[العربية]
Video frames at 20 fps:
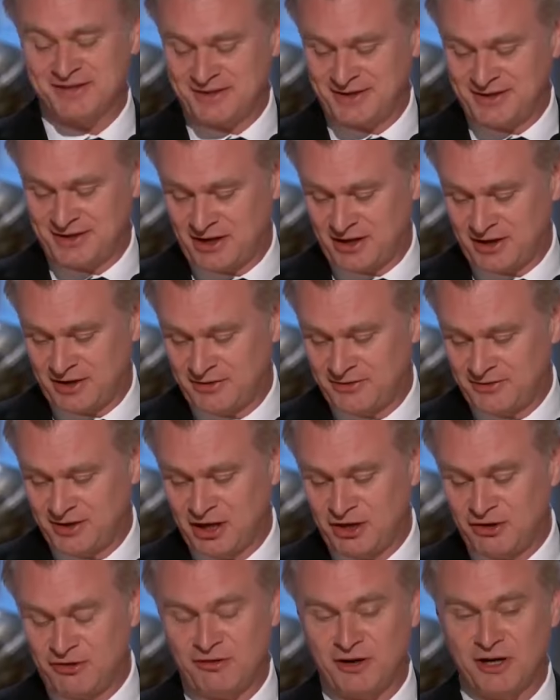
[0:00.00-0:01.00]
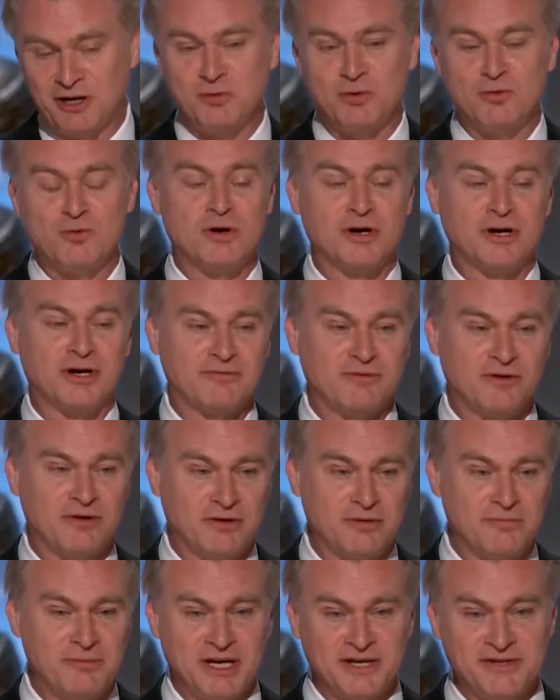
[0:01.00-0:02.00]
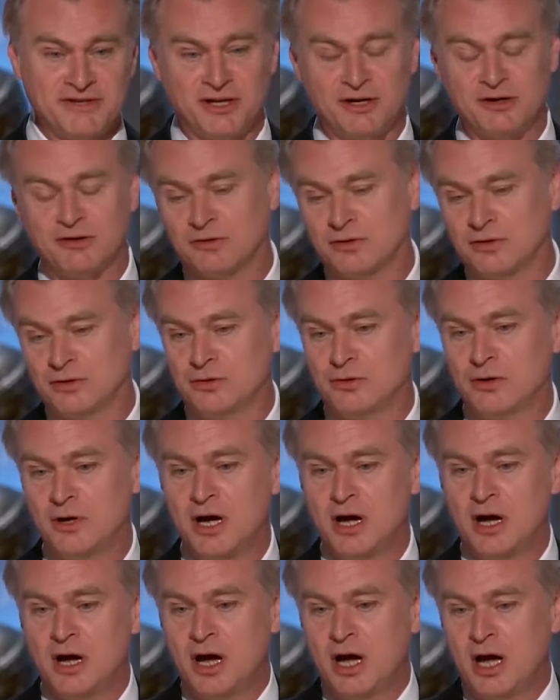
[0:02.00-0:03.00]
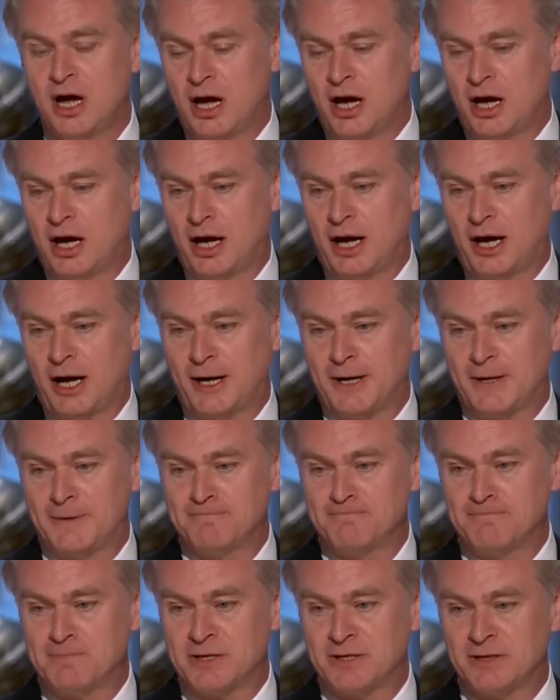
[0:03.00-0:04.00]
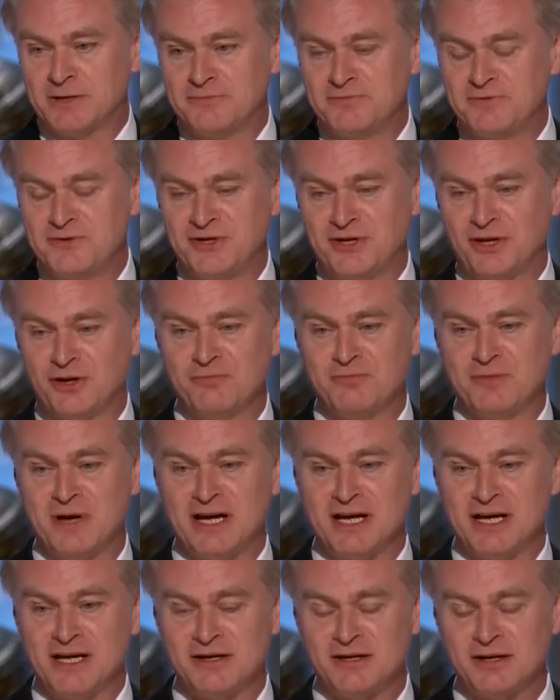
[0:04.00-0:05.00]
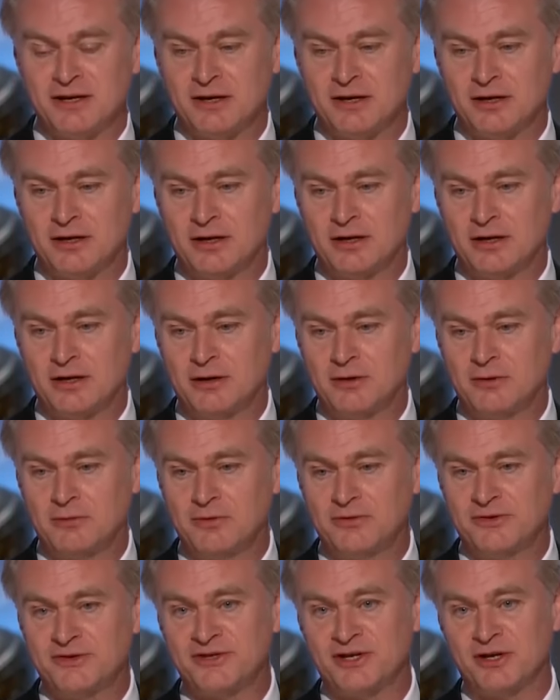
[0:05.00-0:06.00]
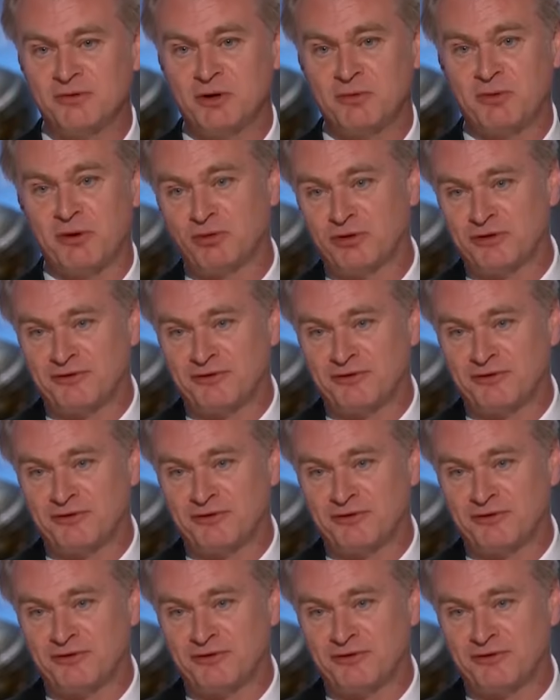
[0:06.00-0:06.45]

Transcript: Uh, the incredible work of our amazing crew. Um, so many, so many people to